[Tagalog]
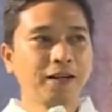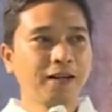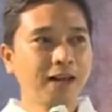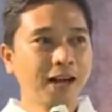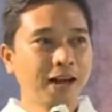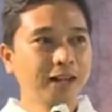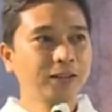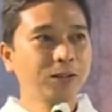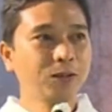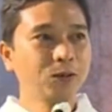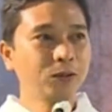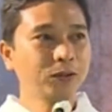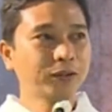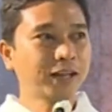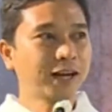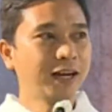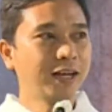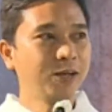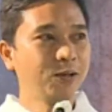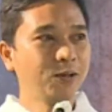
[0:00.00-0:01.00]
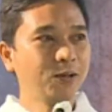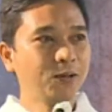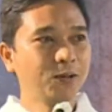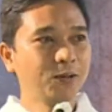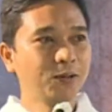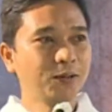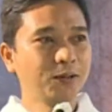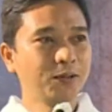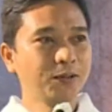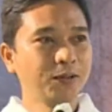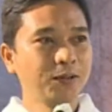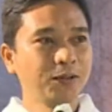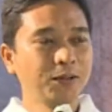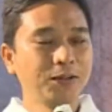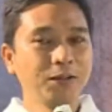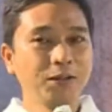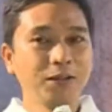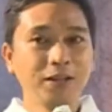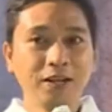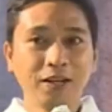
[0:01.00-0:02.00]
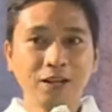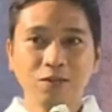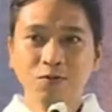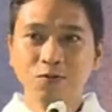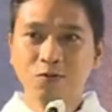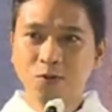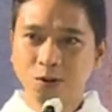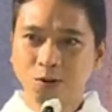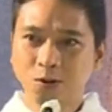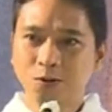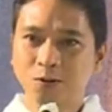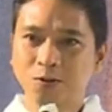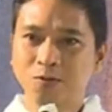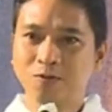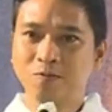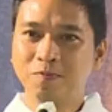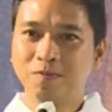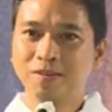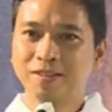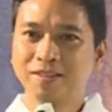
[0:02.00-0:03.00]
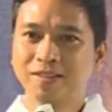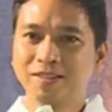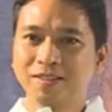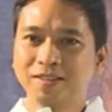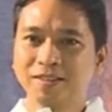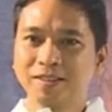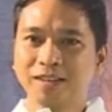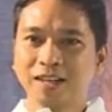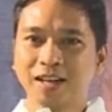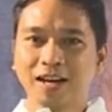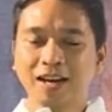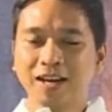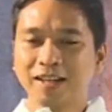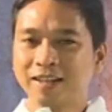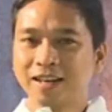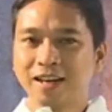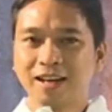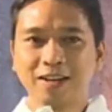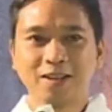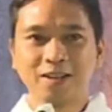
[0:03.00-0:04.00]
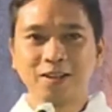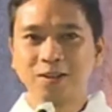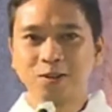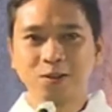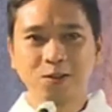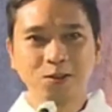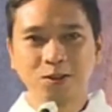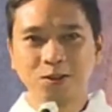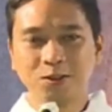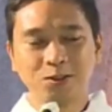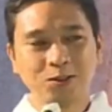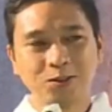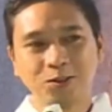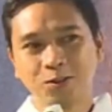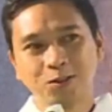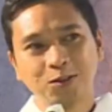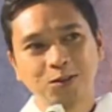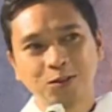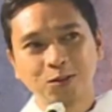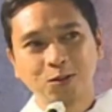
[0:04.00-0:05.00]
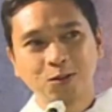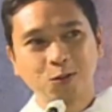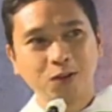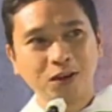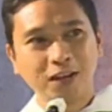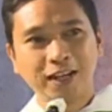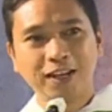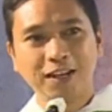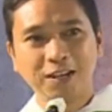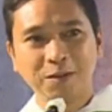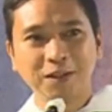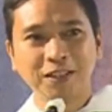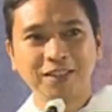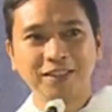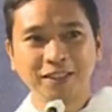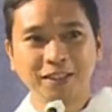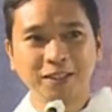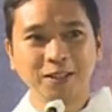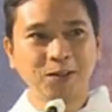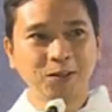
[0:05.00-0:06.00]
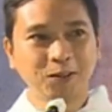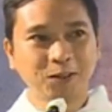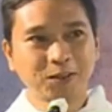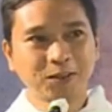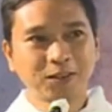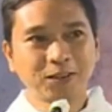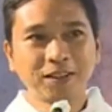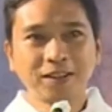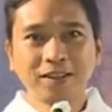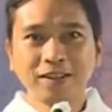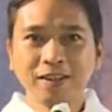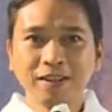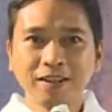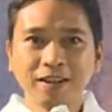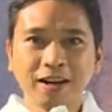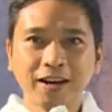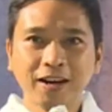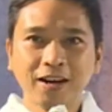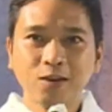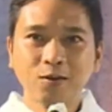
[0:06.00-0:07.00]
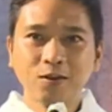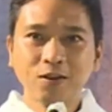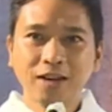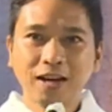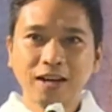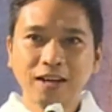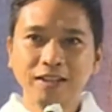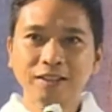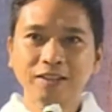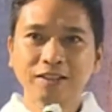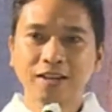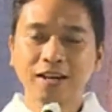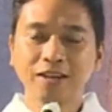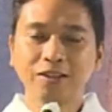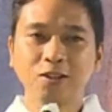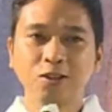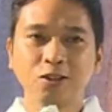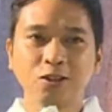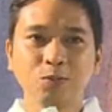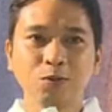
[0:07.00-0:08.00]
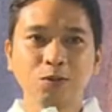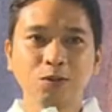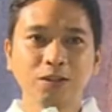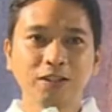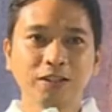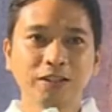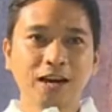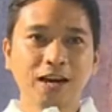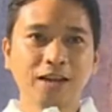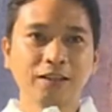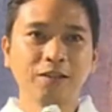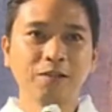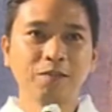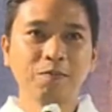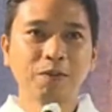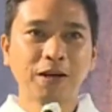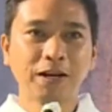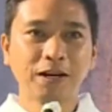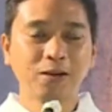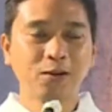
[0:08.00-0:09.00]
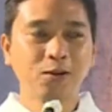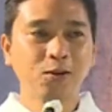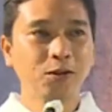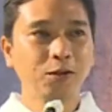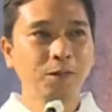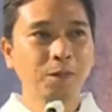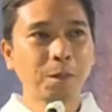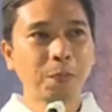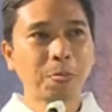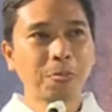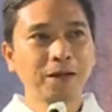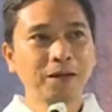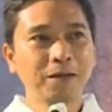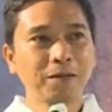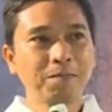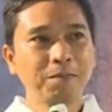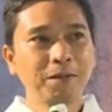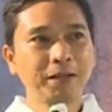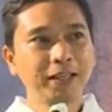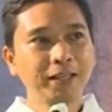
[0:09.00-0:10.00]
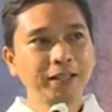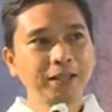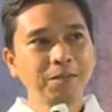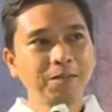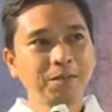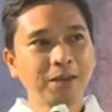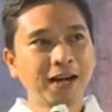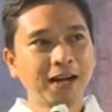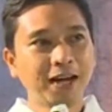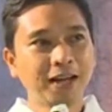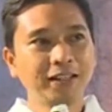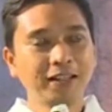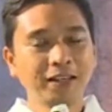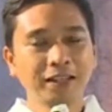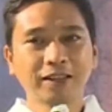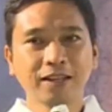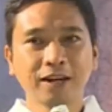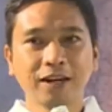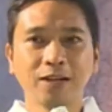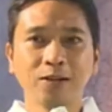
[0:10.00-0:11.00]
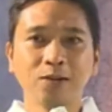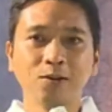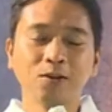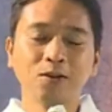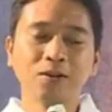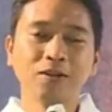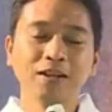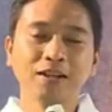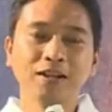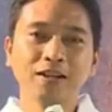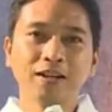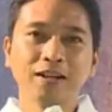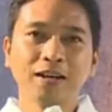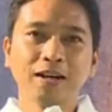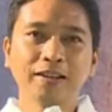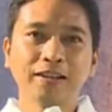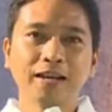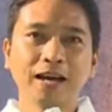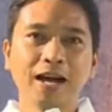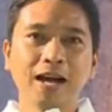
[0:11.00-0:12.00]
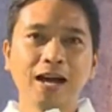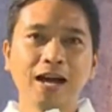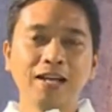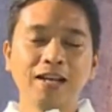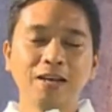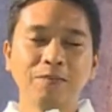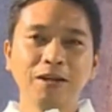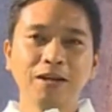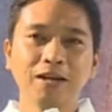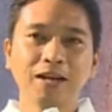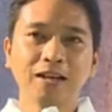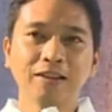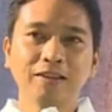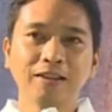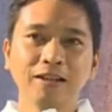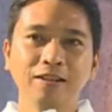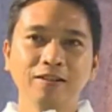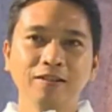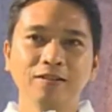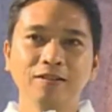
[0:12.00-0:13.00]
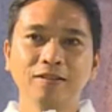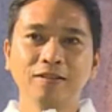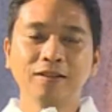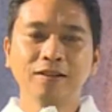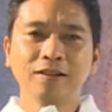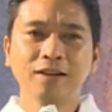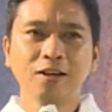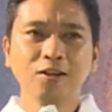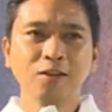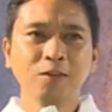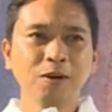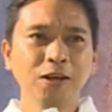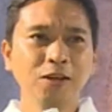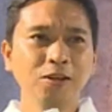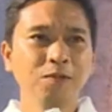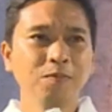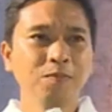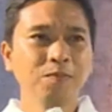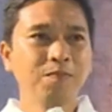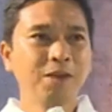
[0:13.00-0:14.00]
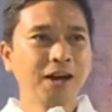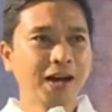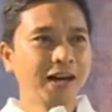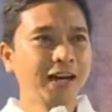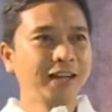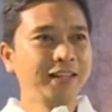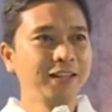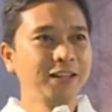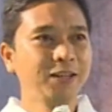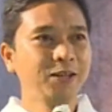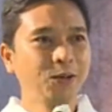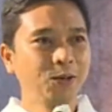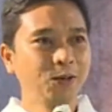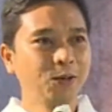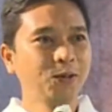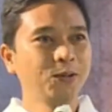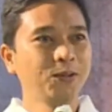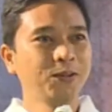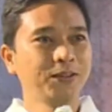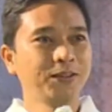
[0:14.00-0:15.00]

Lahat po tayo involved sa kaharian ng Diyos. Walang labas rito. Kaya kung nais nating sumunod sa ating Panginoon, magiging bahagi tayo at aalamin natin, ano ba yung bahagi ko?